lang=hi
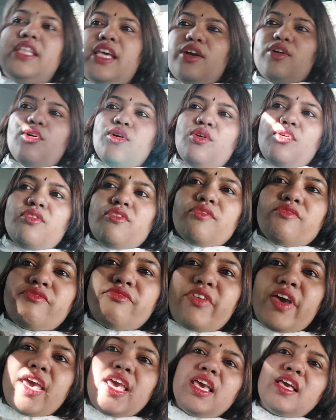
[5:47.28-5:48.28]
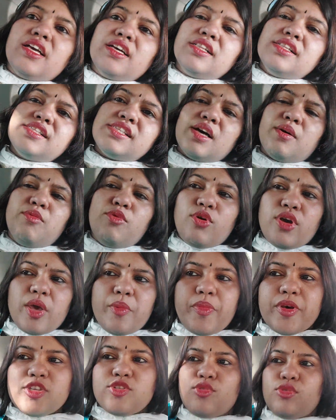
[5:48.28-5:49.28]
देखो व्हीकल्स हम लोग
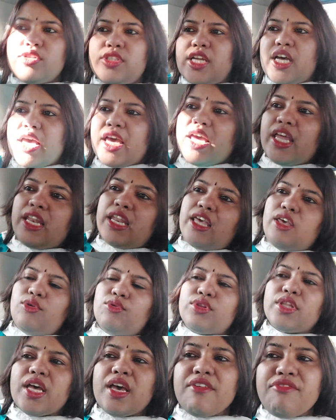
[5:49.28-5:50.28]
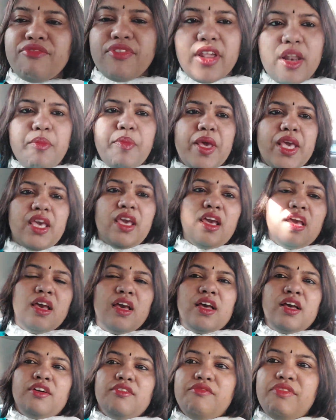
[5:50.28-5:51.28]
के पास होता है नहीं होता है फिर भी
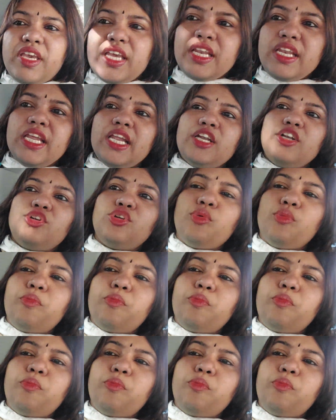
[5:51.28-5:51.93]
वी नीड